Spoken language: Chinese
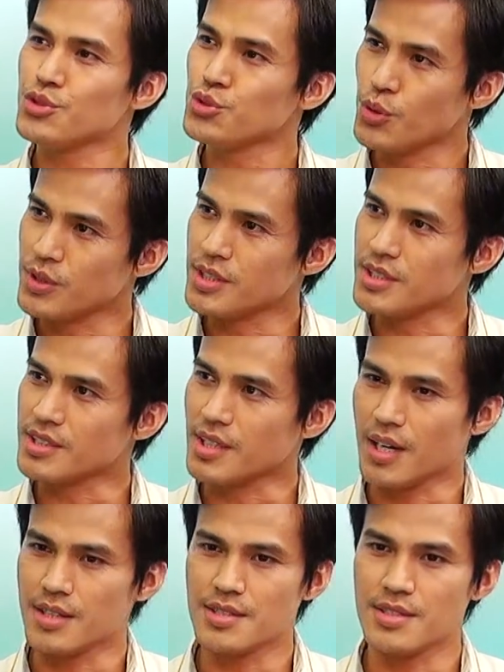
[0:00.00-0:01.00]
说的
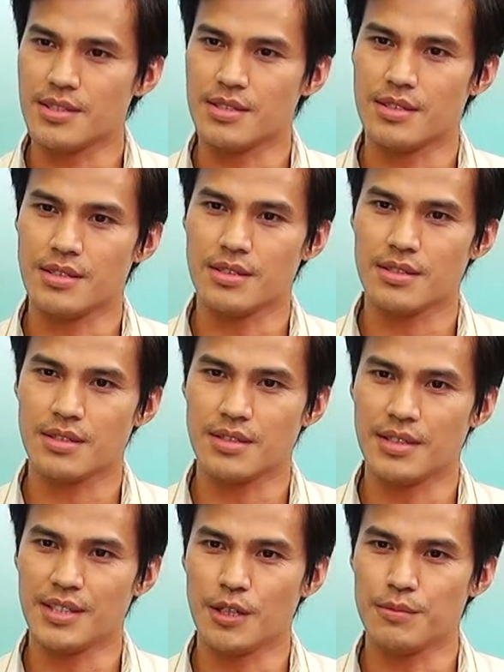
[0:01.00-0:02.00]
台词
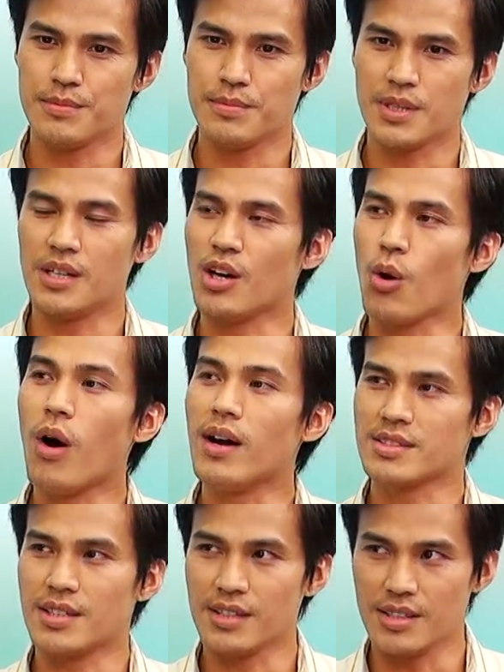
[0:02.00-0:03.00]
可能要更
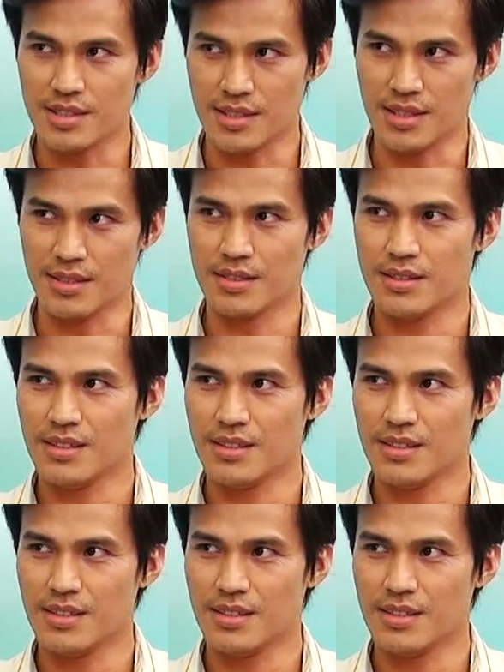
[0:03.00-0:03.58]
夸张一点，